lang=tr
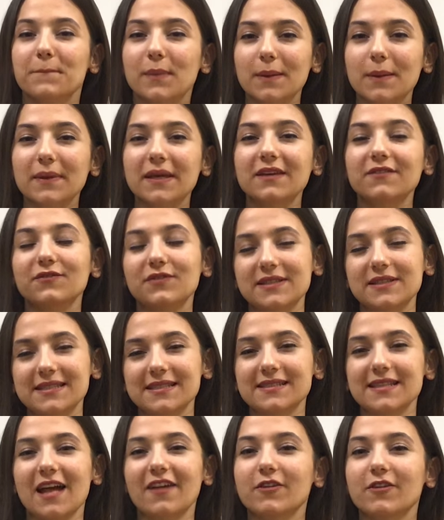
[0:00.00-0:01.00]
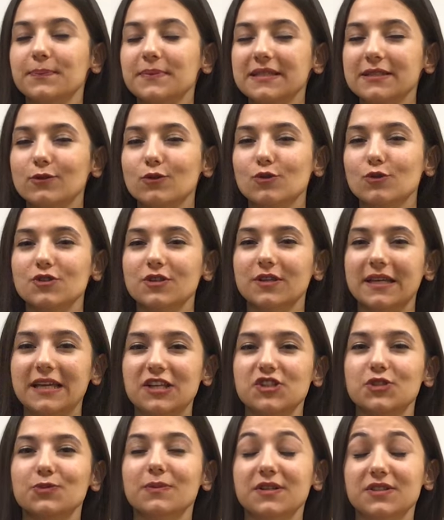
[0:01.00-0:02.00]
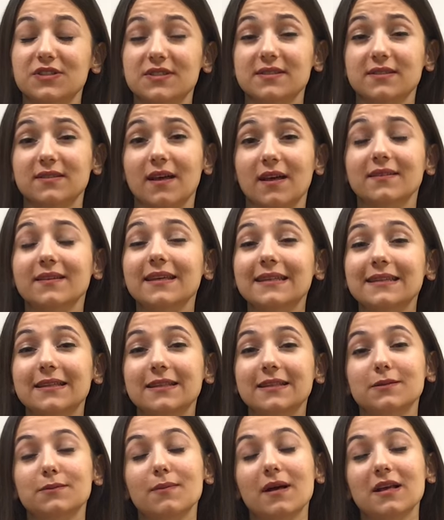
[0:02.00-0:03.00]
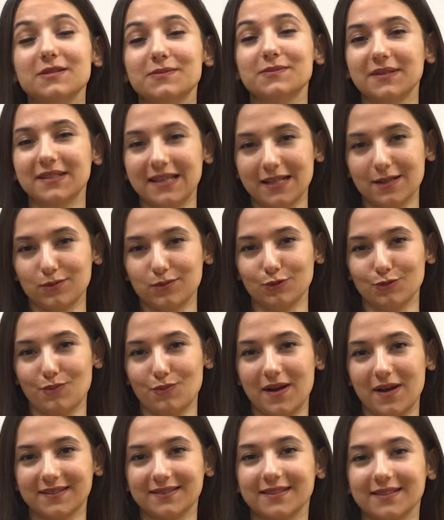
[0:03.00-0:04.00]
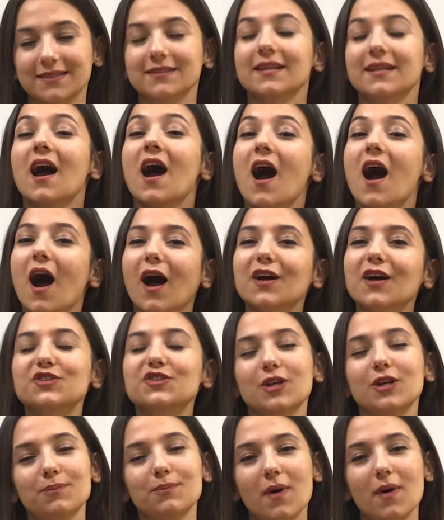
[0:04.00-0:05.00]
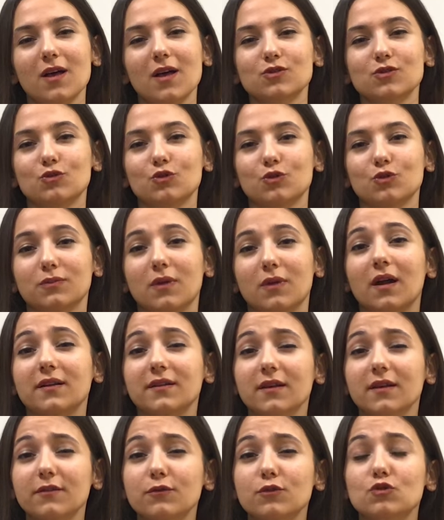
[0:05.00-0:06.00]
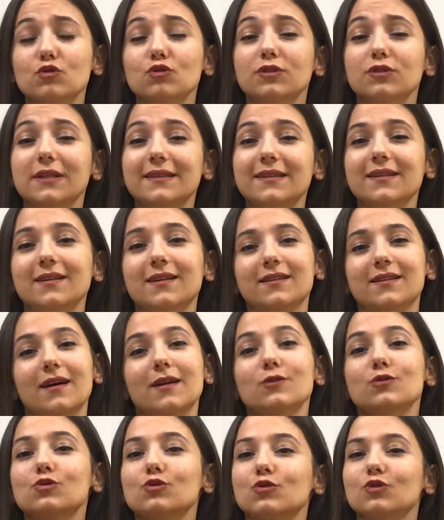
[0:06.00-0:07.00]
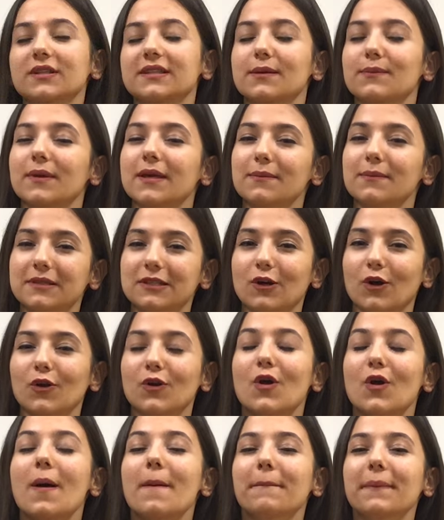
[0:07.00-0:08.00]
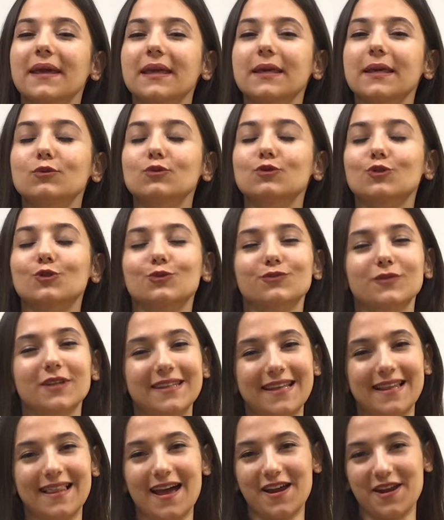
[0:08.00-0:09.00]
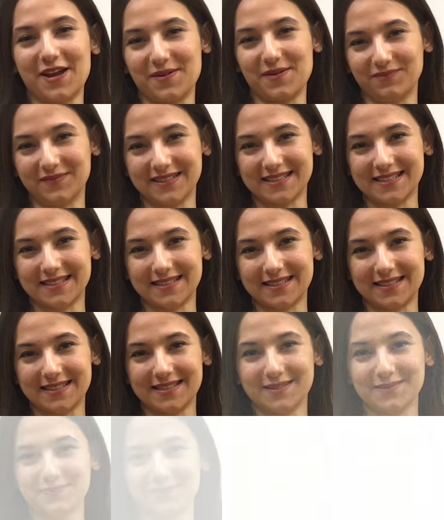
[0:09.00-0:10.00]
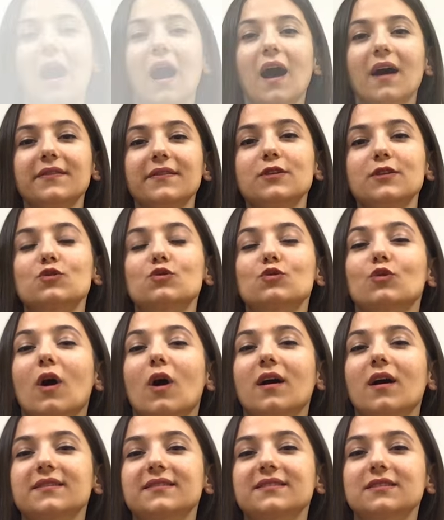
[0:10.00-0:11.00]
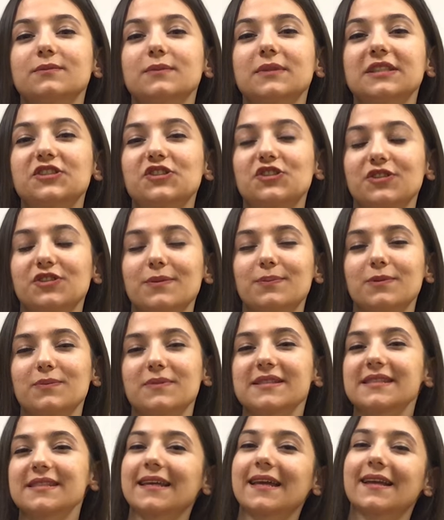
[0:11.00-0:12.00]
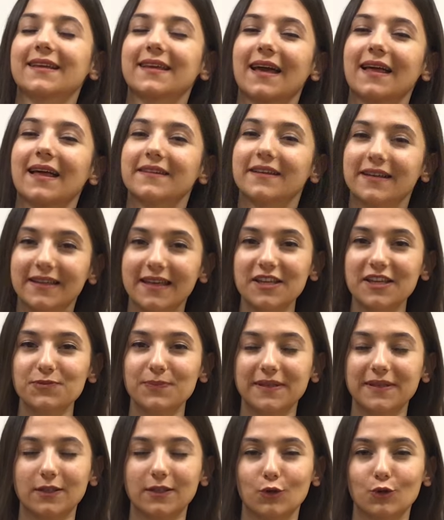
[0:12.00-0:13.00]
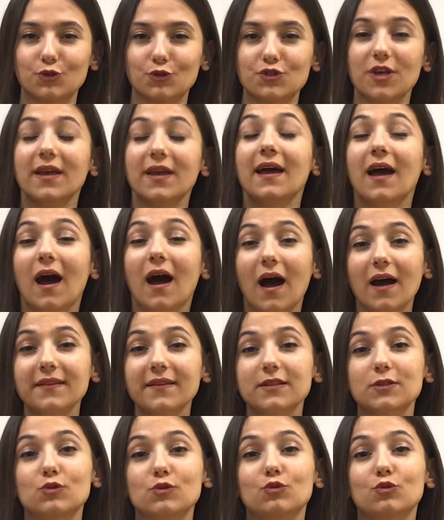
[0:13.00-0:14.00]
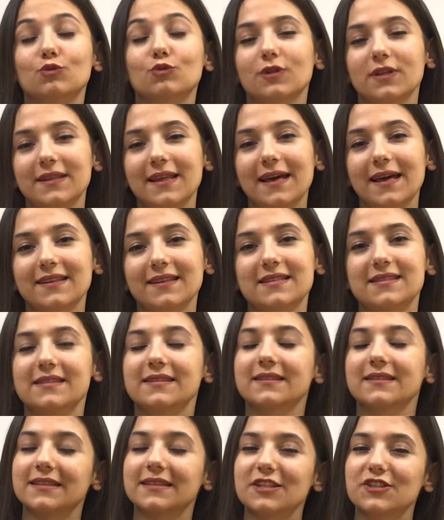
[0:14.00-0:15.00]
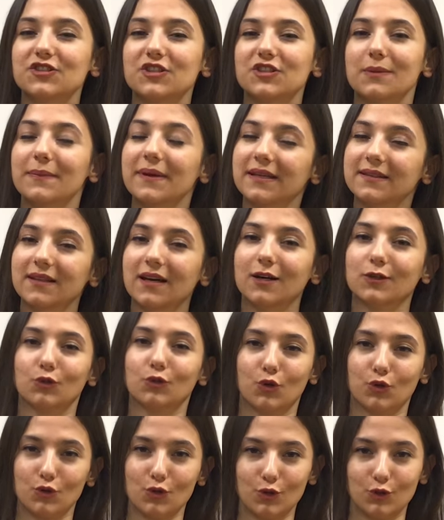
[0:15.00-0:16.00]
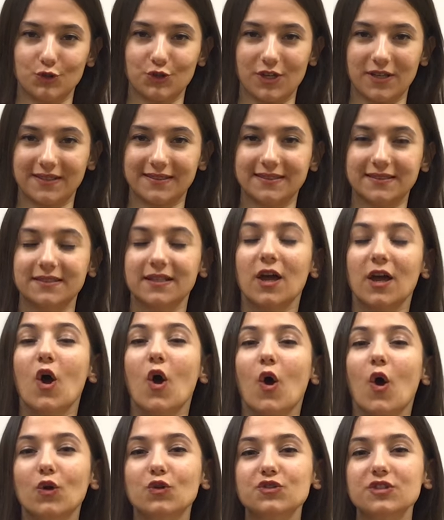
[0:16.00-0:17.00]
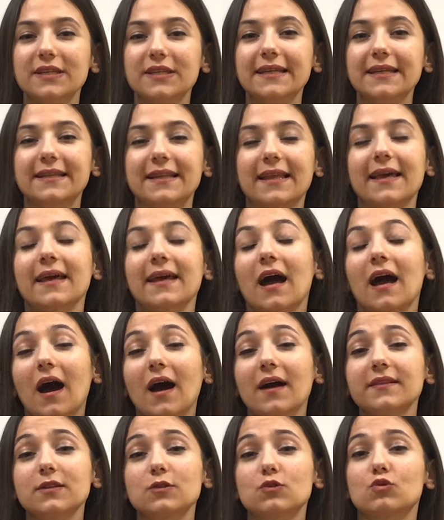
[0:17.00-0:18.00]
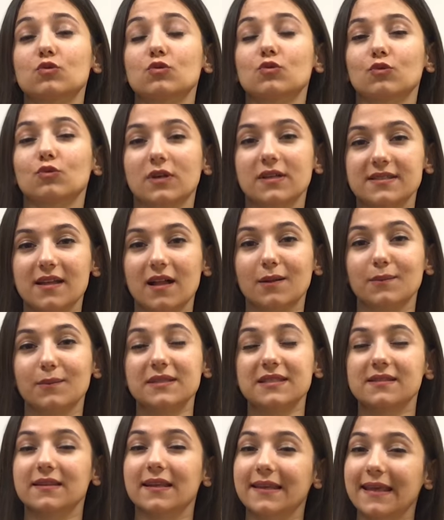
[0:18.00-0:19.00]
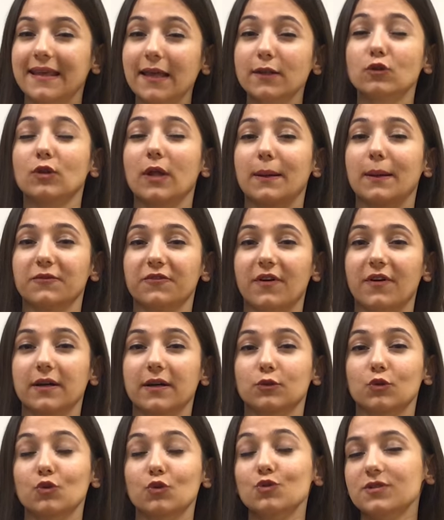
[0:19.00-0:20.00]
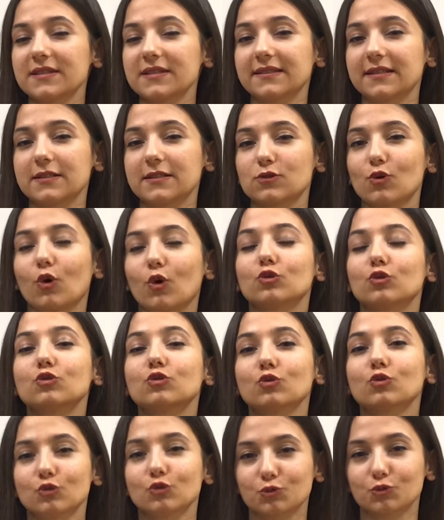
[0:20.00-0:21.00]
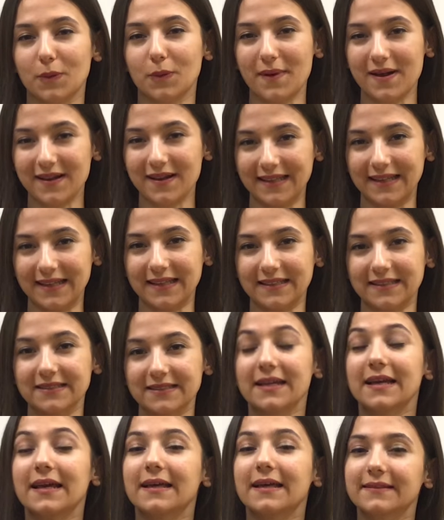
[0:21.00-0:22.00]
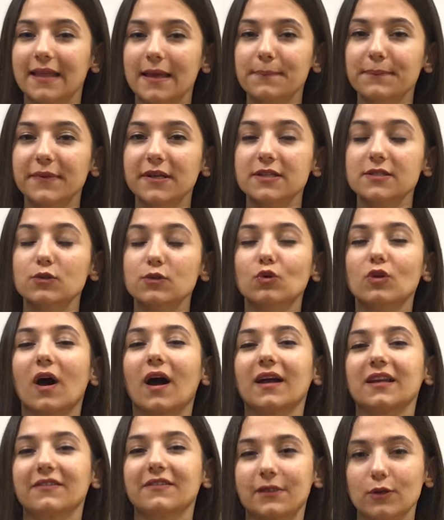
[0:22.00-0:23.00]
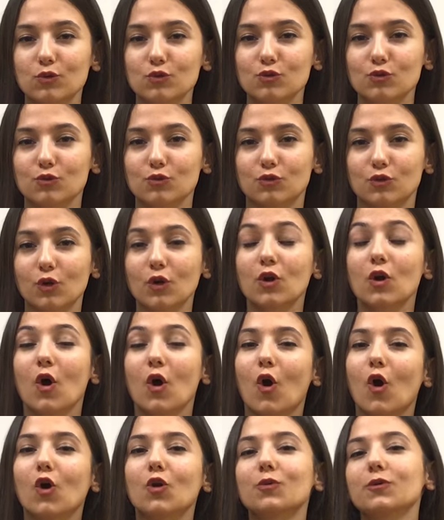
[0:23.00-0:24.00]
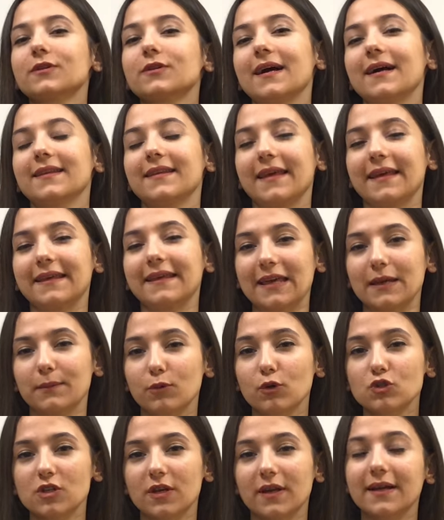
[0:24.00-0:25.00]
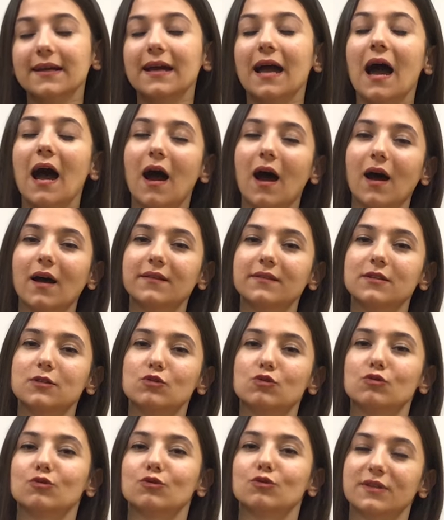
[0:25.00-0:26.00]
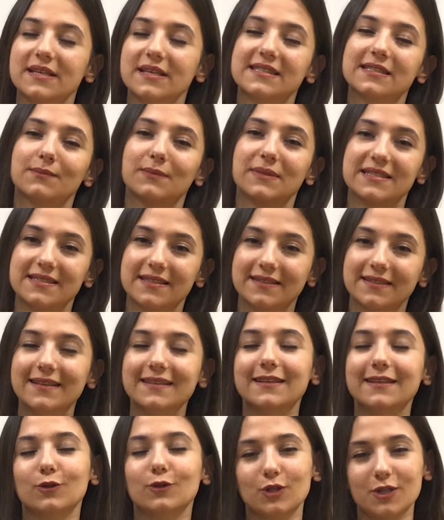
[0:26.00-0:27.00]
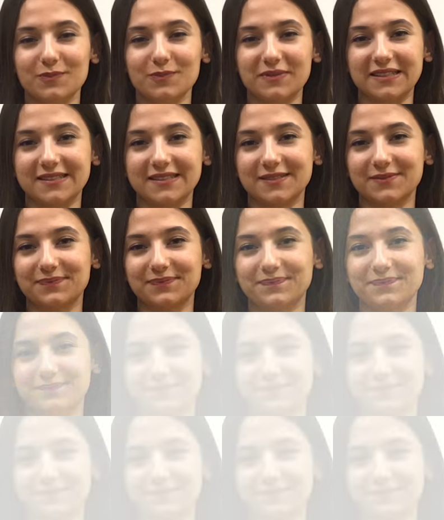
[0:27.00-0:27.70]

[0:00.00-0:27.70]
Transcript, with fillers: Bebeğin fiziksel ve psikolojik gelişimi açısından da inanılmaz bir yeri bulunmaktadır. Ancak bazı durumlarda vücut yeteri kadar süt üretemeyebiliyor. Peki bu durumda neler yapmalısınız? Anne sütünü arttırmak için yapılması gerekenlere geçmeden önce anne sütünün neden kesildiğini incelemek daha doğru olacaktır. Öncelikle aynı üstünün azalmasındaki en önemli faktörün stres olduğunu unutmamak gerekir. Depresyon hali ve üzüntü hormonal dengeyi bozarak anne sütünün kesilmesine neden olabilir.